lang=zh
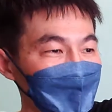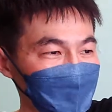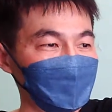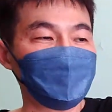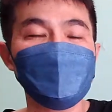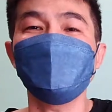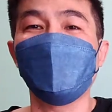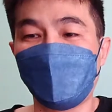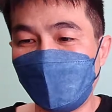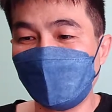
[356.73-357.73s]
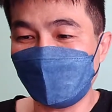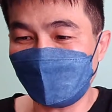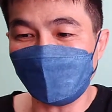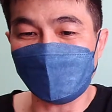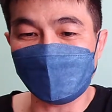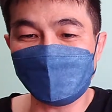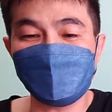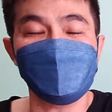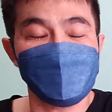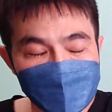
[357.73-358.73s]
你如果犯了退场
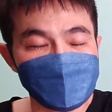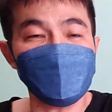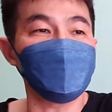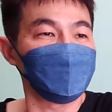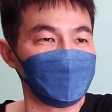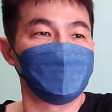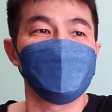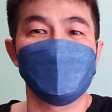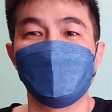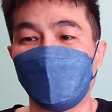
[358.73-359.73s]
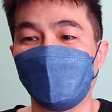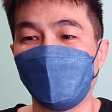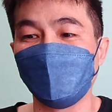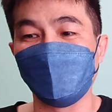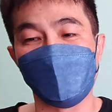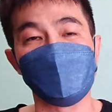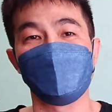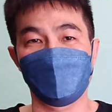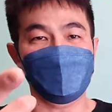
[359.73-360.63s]
机制之后你不能考公务员？